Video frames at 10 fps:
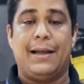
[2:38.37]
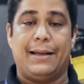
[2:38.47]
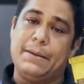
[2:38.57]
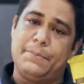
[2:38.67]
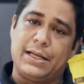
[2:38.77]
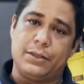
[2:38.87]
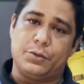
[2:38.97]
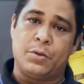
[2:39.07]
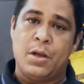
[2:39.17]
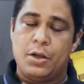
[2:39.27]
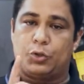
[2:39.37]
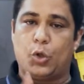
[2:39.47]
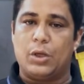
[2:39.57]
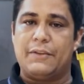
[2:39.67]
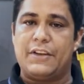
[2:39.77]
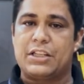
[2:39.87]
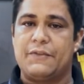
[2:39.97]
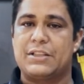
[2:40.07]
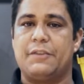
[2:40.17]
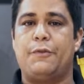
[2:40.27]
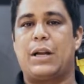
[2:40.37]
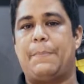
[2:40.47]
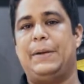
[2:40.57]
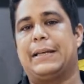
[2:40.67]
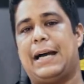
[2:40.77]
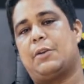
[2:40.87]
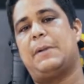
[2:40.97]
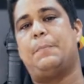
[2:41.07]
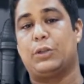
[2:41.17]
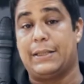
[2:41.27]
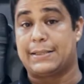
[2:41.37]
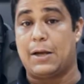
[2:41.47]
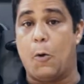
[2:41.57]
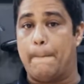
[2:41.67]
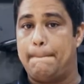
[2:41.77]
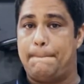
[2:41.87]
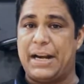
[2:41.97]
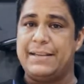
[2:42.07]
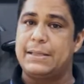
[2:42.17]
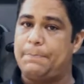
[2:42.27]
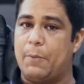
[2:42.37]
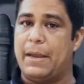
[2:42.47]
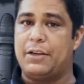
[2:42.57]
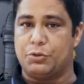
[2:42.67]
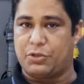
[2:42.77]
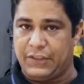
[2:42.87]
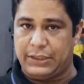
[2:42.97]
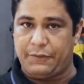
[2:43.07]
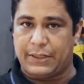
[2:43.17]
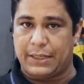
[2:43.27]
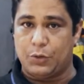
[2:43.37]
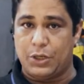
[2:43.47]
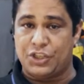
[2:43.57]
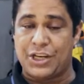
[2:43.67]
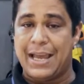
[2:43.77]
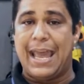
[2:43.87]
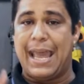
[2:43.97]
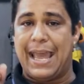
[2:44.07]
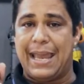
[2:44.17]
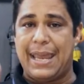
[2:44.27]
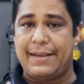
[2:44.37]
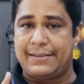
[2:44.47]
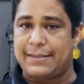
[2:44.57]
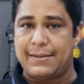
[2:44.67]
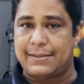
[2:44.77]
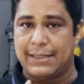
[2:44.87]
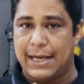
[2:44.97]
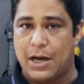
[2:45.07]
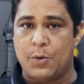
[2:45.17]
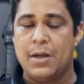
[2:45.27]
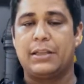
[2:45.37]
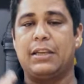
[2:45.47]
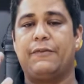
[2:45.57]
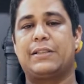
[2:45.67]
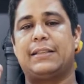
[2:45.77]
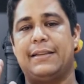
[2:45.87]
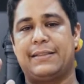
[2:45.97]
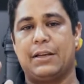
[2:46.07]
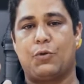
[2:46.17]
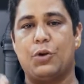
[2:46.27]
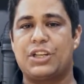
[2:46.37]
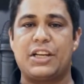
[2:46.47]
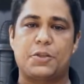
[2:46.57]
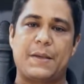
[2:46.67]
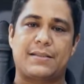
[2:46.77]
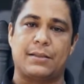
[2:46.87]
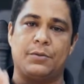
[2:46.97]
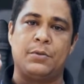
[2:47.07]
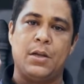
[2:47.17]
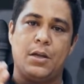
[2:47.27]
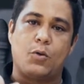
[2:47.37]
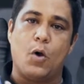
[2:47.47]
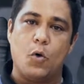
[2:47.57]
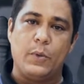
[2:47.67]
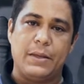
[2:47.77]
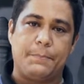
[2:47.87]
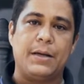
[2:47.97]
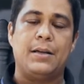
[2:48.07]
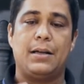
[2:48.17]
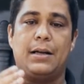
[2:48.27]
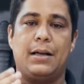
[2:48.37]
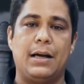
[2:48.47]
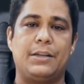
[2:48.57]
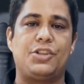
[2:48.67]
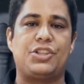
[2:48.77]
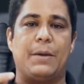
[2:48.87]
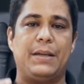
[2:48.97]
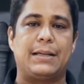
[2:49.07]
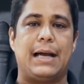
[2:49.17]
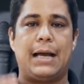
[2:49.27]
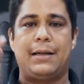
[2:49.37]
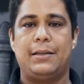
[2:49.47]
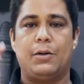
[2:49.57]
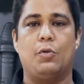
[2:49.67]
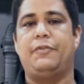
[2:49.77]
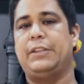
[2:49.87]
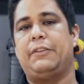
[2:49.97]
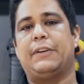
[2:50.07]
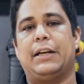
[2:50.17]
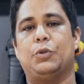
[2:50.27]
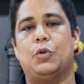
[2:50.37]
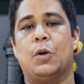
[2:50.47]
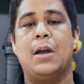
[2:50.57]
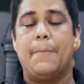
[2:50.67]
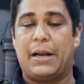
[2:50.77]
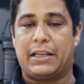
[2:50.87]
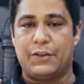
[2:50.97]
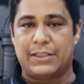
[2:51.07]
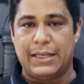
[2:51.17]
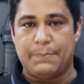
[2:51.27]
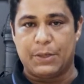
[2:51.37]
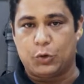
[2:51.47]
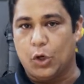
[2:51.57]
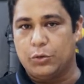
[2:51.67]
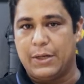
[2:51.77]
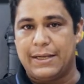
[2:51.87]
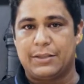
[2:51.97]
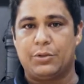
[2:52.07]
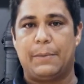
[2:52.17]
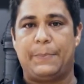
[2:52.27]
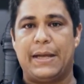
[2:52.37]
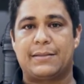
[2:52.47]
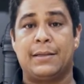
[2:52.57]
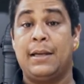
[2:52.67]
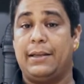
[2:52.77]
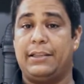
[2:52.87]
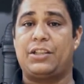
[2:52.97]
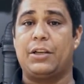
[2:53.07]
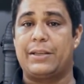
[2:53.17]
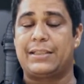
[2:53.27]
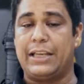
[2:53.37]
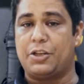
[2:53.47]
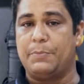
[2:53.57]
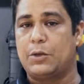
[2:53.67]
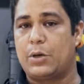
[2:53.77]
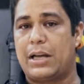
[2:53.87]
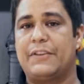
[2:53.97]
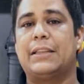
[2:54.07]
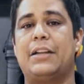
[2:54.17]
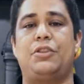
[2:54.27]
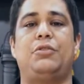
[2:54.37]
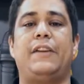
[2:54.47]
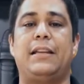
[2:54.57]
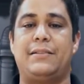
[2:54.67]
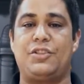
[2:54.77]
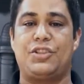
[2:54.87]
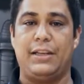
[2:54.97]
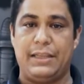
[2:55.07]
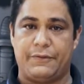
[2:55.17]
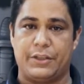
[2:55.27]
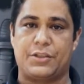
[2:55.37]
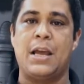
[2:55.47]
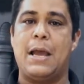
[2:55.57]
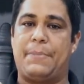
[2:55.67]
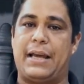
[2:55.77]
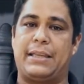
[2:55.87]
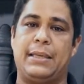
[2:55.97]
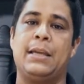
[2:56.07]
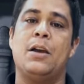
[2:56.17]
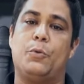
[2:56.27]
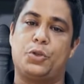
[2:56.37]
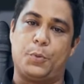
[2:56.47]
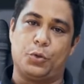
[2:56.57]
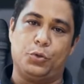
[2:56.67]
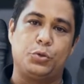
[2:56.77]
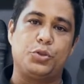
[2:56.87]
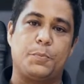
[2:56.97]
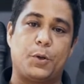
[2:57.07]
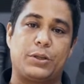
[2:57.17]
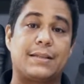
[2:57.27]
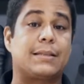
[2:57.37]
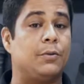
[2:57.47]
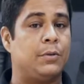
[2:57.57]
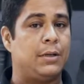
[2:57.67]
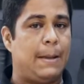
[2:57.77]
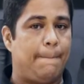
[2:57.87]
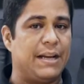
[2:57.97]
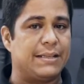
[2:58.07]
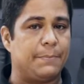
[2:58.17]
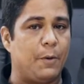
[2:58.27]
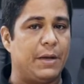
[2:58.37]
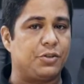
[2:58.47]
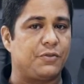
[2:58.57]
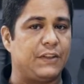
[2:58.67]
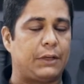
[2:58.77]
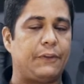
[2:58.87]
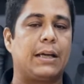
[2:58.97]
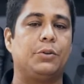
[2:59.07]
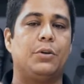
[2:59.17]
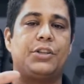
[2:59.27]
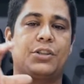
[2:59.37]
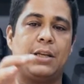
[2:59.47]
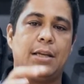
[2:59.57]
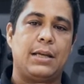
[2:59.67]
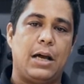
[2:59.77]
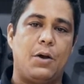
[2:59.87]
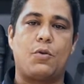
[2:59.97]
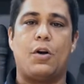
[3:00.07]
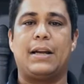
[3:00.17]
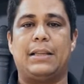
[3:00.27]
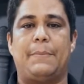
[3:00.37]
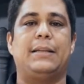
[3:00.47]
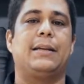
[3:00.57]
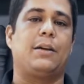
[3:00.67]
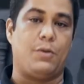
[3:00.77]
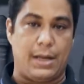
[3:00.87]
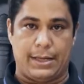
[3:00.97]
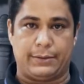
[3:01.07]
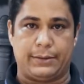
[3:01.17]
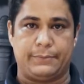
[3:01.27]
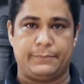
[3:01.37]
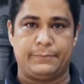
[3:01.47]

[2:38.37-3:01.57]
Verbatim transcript: Lembrando, toda vez que você for aplicar uma proteção, principalmente os vitrificadores, é essencial que você execute a inspeção com o IPA antes de aplicar o vitrificador, para que você limpe todo o resíduo da peça, deixando assim as microcavidades do vernizes livres, para que os produtos de proteção, principalmente os vitrificadores, ancorem da maneira correta.